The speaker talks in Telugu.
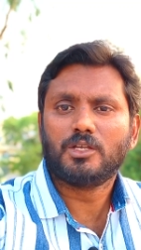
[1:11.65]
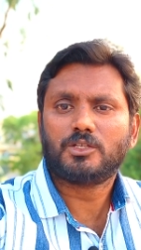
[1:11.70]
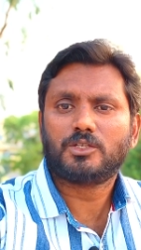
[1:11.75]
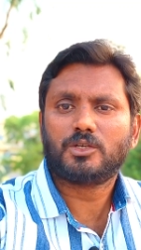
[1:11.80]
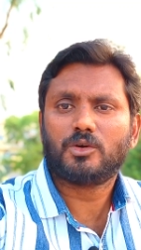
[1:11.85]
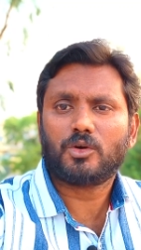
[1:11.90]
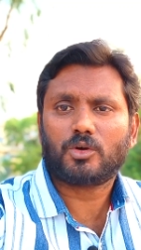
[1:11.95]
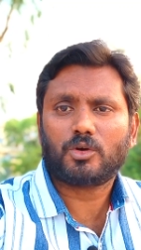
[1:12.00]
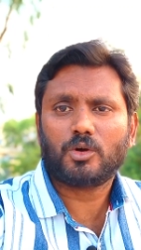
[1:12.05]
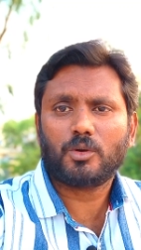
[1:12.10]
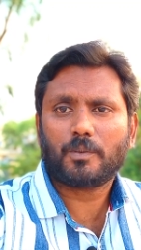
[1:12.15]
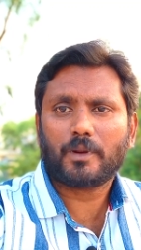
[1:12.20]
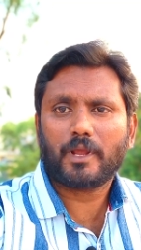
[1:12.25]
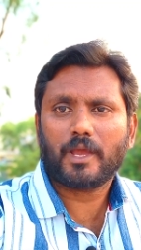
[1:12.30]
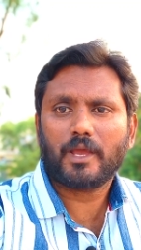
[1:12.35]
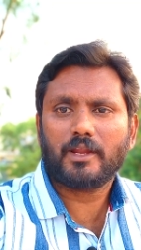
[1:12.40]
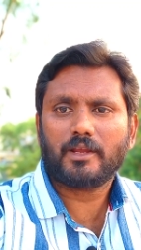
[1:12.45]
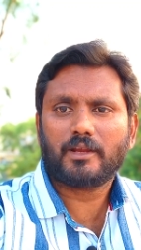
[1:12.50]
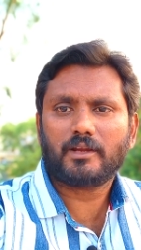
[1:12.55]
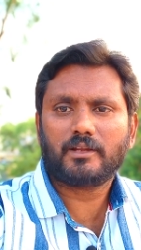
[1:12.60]
సో ఒక్కో
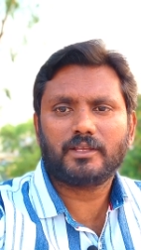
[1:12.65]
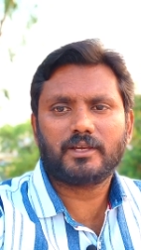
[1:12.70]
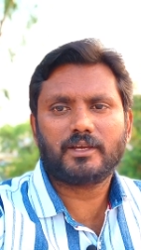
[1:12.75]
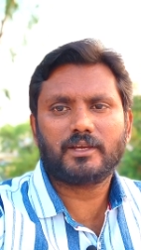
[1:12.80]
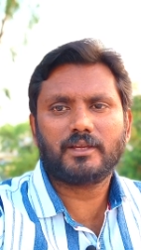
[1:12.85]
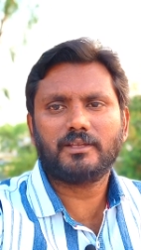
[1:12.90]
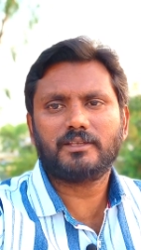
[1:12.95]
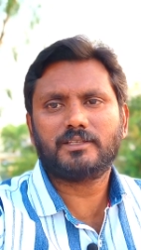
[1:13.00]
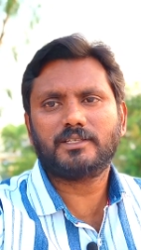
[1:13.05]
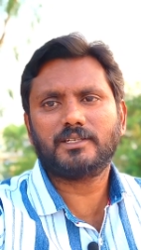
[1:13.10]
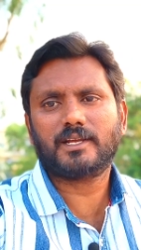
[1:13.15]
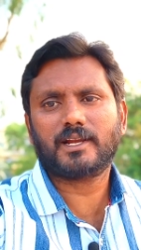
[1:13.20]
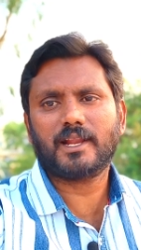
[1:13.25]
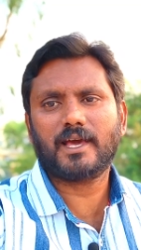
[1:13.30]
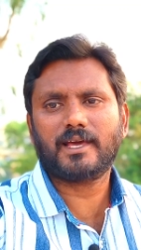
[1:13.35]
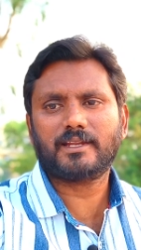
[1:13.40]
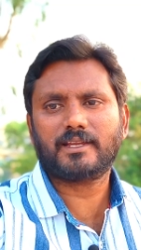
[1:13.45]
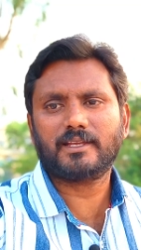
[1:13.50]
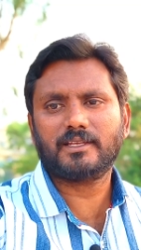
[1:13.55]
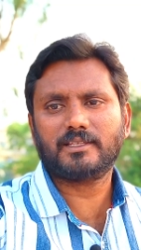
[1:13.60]
ప్రయాణికుడి దగ్గర నుంచి
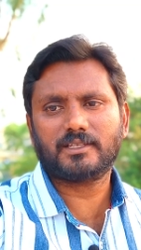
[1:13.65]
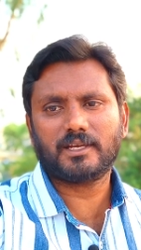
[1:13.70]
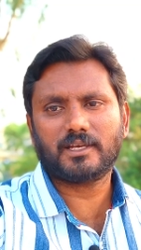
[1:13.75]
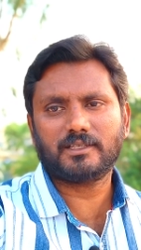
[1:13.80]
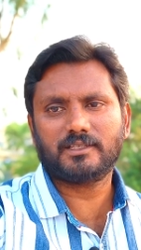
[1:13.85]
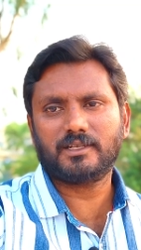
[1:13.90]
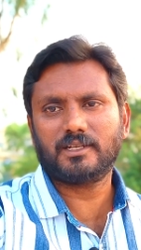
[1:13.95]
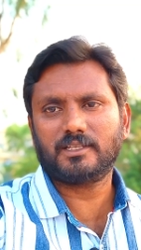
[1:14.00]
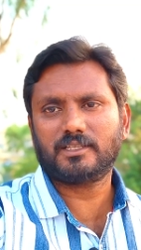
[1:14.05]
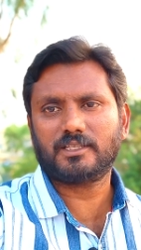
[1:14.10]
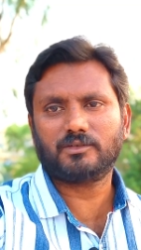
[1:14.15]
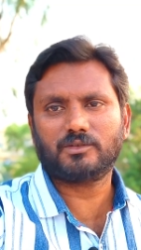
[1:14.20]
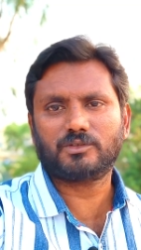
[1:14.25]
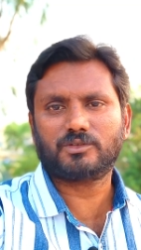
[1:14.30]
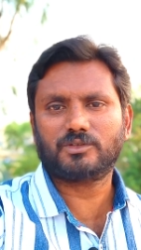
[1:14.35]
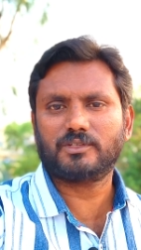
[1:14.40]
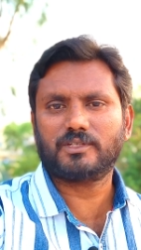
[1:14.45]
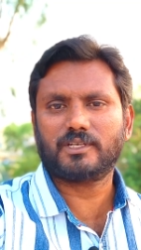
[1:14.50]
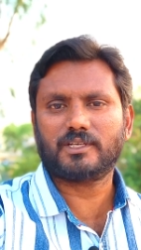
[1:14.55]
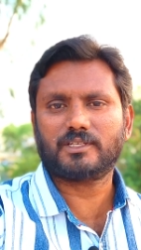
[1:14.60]
క్లారిఫికేషన్ ఛార్జీలు అయితే
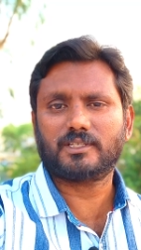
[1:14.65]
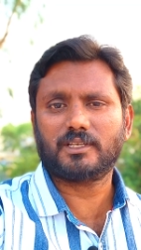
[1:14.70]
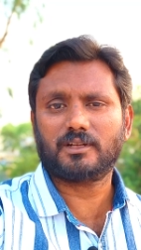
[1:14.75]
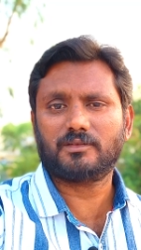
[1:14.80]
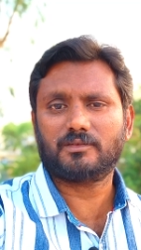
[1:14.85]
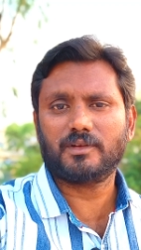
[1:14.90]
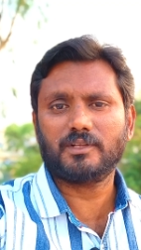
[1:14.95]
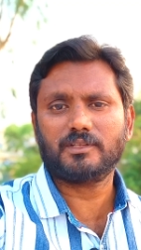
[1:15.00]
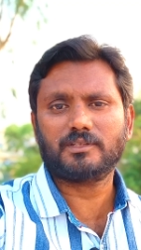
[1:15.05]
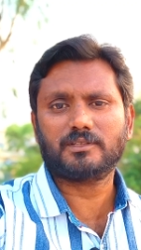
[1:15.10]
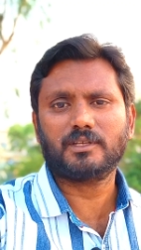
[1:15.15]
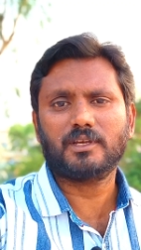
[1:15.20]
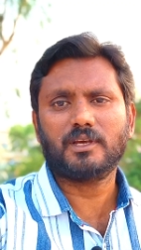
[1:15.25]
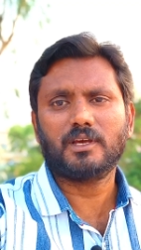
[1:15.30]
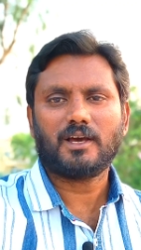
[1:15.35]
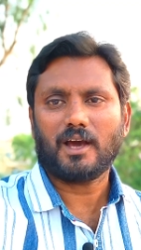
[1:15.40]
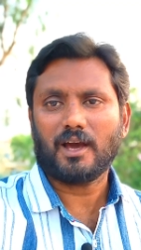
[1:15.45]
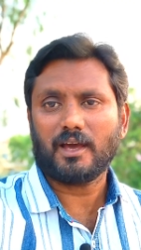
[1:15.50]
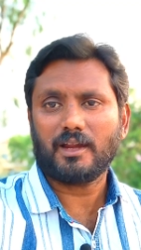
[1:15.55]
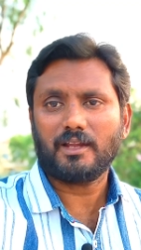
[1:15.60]
వసూలు చేస్తారు ఫ్రెండ్స్
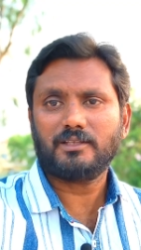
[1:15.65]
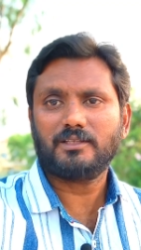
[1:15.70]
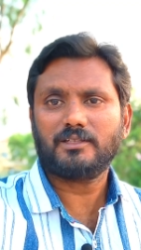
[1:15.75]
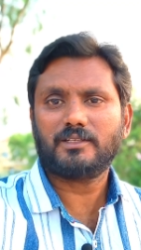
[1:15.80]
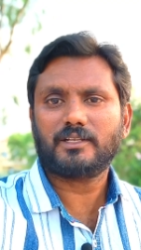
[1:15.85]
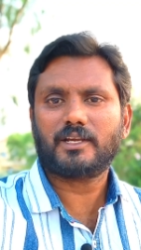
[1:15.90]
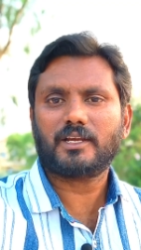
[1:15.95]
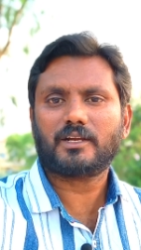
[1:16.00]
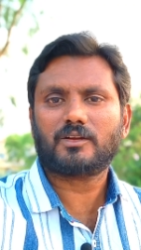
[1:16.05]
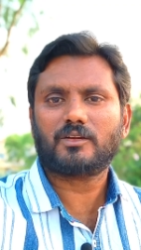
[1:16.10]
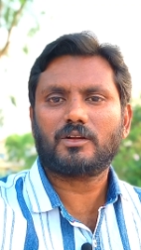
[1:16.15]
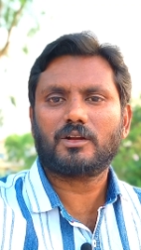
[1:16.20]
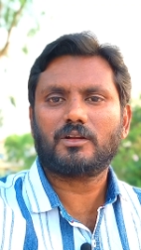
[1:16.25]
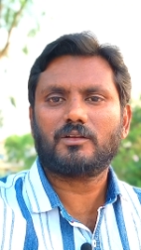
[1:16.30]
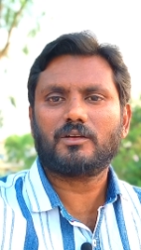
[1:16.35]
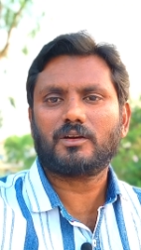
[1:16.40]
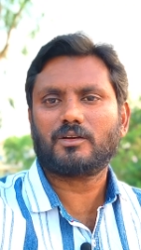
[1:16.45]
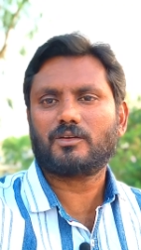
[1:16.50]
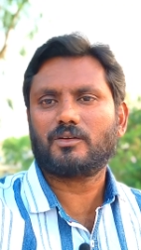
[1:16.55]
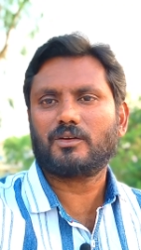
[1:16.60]
ఆర్ఏసీ టికెట్లు
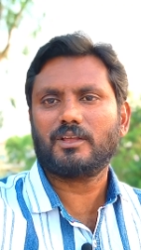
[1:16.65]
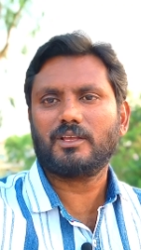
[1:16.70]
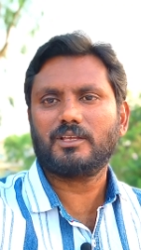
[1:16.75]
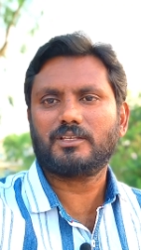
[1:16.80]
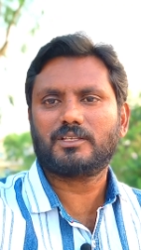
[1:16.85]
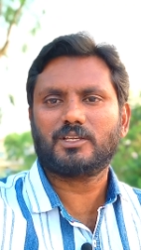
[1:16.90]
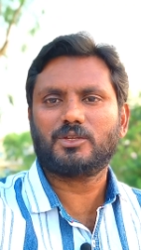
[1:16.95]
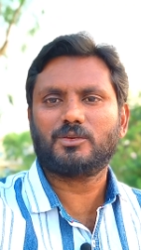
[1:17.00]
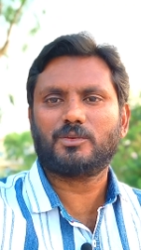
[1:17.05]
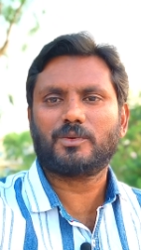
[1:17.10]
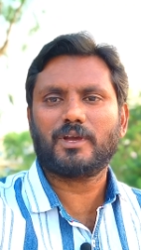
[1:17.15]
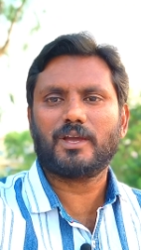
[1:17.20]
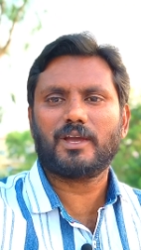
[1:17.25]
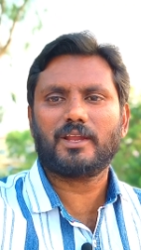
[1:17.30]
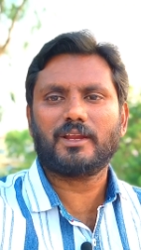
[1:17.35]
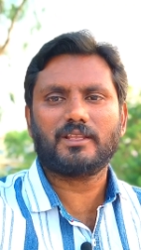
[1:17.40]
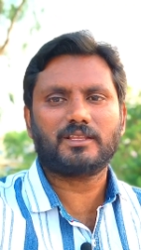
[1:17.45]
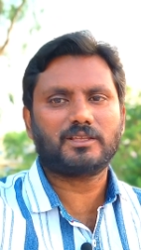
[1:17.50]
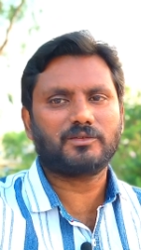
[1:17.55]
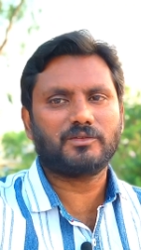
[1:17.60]
ఉన్నవారు కూడా ఈ
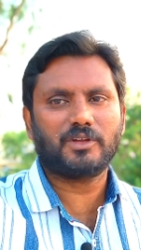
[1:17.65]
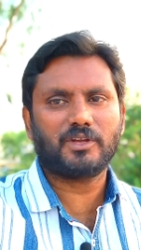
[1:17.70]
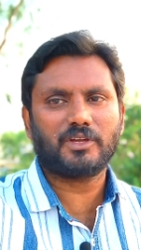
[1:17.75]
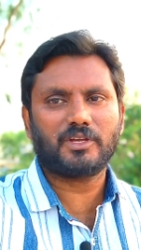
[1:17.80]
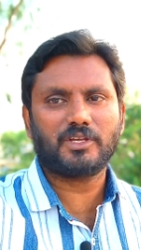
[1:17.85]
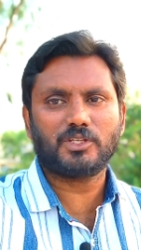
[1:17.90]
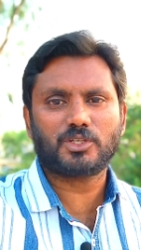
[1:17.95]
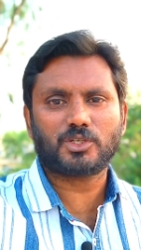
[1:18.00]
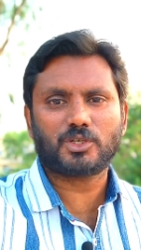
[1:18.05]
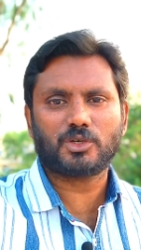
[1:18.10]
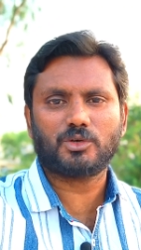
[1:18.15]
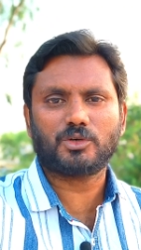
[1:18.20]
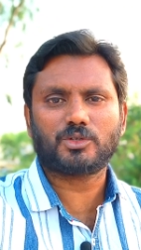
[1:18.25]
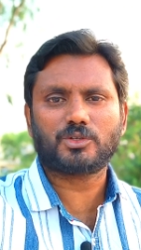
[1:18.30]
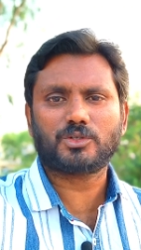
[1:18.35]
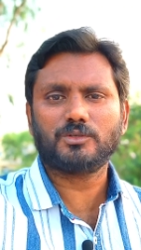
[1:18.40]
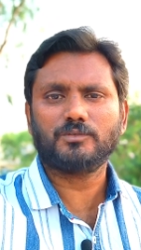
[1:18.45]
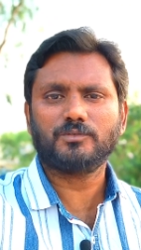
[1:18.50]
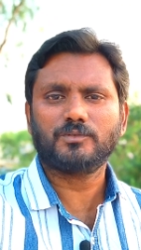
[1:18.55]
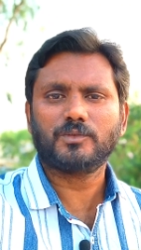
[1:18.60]
సదుపాయాన్ని అయితే
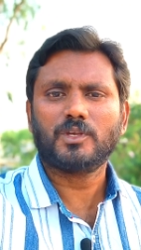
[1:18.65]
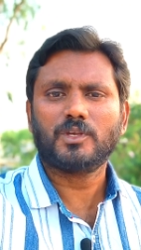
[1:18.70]
వినియోగించుకోవచ్చు